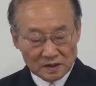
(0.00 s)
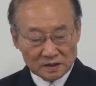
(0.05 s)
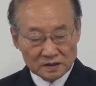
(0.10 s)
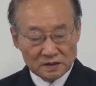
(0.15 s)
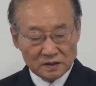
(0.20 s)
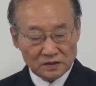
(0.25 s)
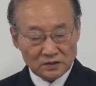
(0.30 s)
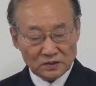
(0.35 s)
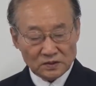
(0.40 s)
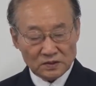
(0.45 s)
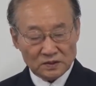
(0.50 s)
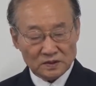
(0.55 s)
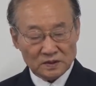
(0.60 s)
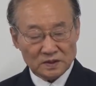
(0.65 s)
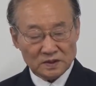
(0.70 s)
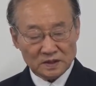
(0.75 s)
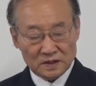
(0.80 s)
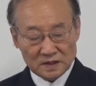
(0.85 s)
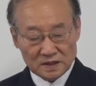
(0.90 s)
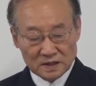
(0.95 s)

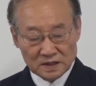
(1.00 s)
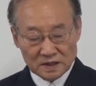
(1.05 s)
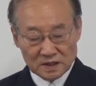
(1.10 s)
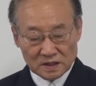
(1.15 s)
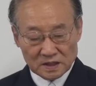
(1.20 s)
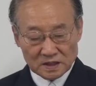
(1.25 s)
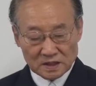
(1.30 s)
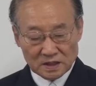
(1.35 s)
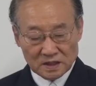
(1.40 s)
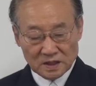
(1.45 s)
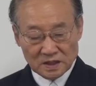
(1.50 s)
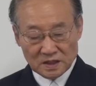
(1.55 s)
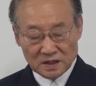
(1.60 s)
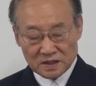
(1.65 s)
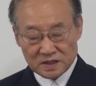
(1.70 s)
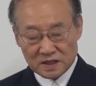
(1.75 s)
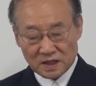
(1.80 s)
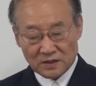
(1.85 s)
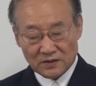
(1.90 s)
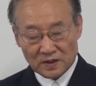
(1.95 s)
그리고는 그의
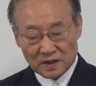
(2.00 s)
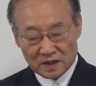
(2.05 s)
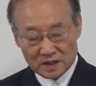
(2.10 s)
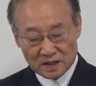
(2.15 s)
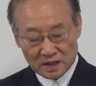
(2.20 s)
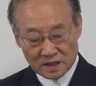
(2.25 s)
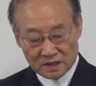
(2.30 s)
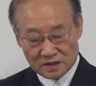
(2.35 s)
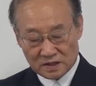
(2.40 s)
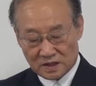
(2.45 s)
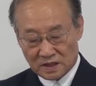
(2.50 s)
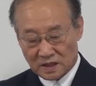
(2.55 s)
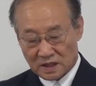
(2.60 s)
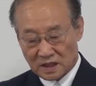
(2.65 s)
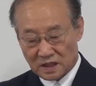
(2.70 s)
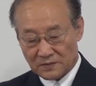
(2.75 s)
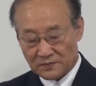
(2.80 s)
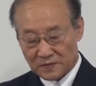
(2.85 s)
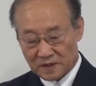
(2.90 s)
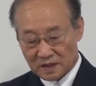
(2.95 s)
생활에 대해서
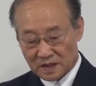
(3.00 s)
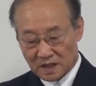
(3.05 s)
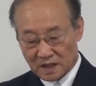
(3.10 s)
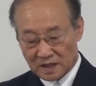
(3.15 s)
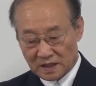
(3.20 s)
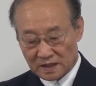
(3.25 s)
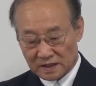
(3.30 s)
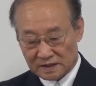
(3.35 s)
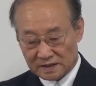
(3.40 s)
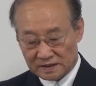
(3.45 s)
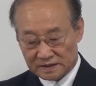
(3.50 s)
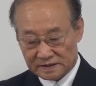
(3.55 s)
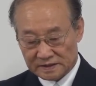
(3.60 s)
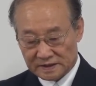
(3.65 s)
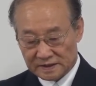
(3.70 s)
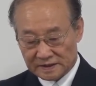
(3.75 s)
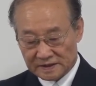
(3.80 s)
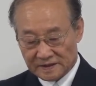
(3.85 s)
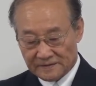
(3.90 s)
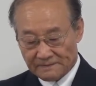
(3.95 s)
이야기합니다.
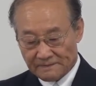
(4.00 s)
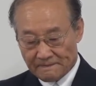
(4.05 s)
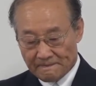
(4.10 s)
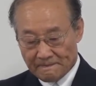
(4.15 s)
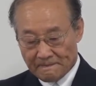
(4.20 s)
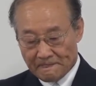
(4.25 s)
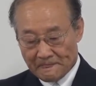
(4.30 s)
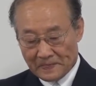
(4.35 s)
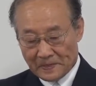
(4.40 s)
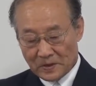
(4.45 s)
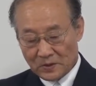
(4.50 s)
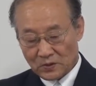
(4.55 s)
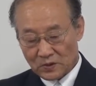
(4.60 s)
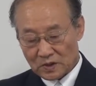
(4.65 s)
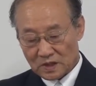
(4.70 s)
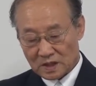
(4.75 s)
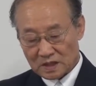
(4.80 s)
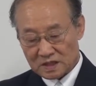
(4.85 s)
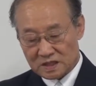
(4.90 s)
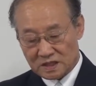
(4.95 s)

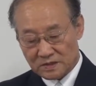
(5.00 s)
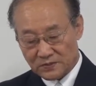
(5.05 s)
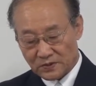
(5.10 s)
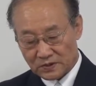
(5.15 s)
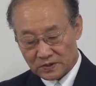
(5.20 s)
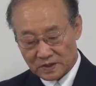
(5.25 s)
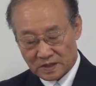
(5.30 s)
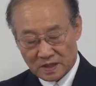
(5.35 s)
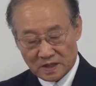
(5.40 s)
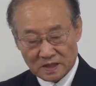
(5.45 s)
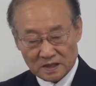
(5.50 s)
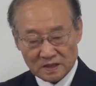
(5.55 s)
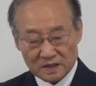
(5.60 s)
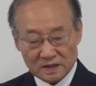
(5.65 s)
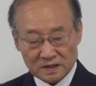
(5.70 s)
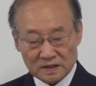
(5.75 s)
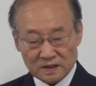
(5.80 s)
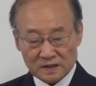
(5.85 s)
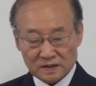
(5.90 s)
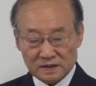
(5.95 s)
5장
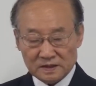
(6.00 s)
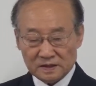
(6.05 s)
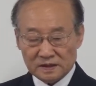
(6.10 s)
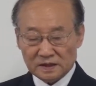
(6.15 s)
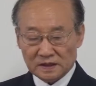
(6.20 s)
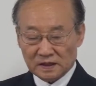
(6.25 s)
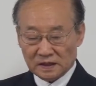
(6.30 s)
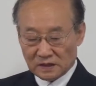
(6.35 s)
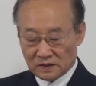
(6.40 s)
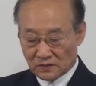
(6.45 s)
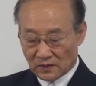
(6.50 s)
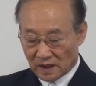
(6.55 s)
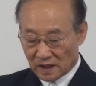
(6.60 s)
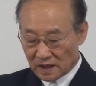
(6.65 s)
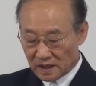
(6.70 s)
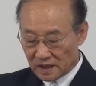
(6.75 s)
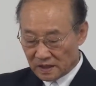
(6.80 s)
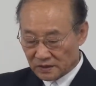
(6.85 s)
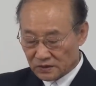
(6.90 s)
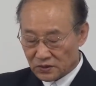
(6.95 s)
15절에는
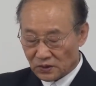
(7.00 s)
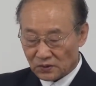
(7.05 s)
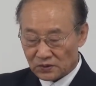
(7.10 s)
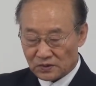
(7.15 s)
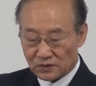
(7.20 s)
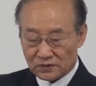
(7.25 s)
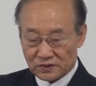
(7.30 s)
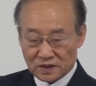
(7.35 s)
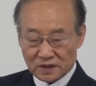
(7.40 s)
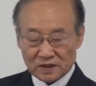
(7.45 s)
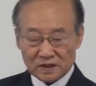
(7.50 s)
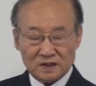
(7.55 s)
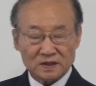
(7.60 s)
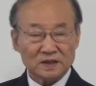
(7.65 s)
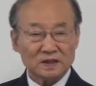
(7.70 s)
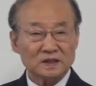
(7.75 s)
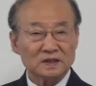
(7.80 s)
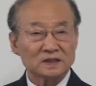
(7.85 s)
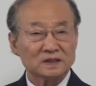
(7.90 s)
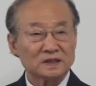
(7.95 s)
과거의
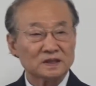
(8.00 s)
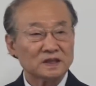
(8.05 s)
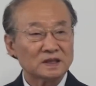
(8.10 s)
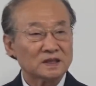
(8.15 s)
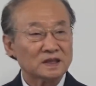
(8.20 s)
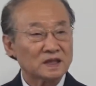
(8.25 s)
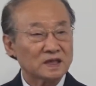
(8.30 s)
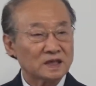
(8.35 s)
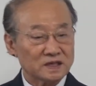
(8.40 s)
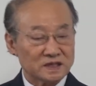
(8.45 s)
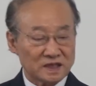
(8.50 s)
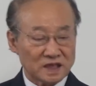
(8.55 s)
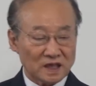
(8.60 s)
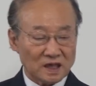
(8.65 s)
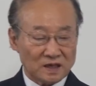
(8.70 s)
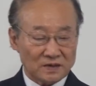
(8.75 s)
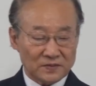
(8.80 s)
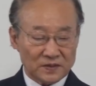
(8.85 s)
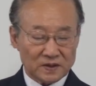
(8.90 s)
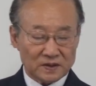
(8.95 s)
총독들은 너희들에게
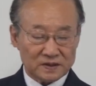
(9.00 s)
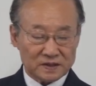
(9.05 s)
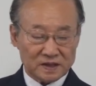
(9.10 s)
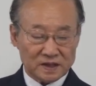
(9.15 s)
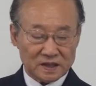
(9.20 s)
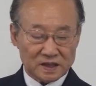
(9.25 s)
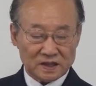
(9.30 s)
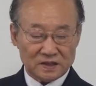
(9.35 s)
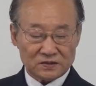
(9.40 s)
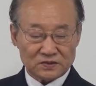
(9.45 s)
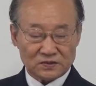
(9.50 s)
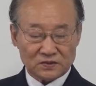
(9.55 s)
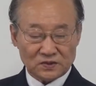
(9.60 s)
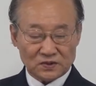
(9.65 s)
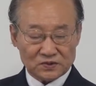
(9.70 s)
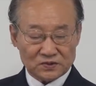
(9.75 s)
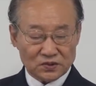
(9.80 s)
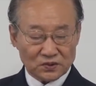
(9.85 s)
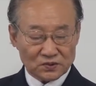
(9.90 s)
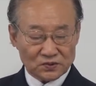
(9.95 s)
세금을
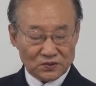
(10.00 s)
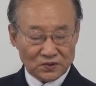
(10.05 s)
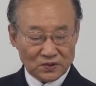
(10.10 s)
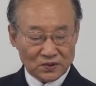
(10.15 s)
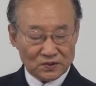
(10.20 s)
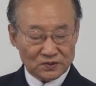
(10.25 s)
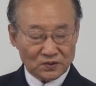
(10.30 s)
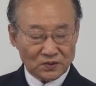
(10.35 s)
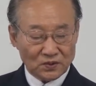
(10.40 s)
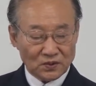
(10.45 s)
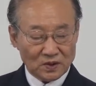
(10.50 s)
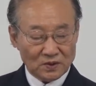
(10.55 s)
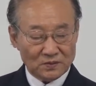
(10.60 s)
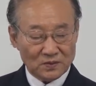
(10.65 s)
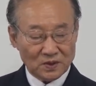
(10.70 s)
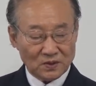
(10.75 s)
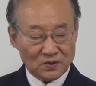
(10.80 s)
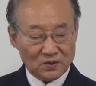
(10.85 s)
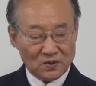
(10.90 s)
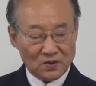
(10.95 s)
걷어가지고 총독이 녹을
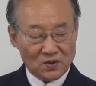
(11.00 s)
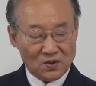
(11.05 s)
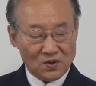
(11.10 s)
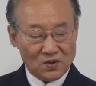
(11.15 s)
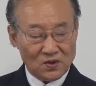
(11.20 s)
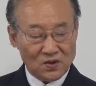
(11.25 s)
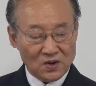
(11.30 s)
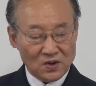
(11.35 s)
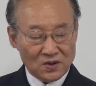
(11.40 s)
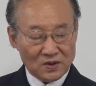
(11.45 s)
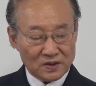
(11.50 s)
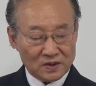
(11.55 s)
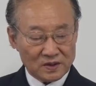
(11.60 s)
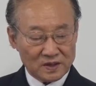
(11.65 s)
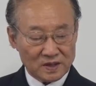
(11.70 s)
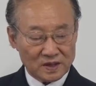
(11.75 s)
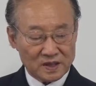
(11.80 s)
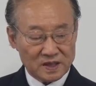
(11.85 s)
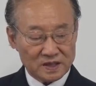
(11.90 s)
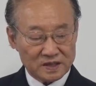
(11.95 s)
먹고
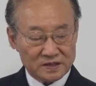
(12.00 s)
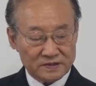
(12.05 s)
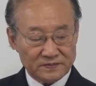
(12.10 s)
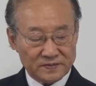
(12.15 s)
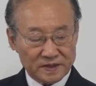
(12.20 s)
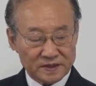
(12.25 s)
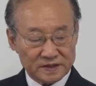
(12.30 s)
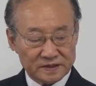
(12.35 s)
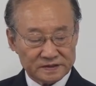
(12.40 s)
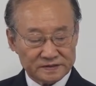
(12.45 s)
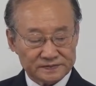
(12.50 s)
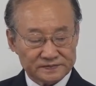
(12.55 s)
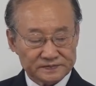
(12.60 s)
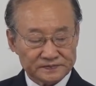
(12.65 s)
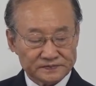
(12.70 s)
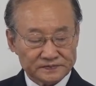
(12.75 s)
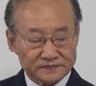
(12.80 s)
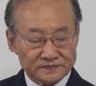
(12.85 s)
그렇게 했지만은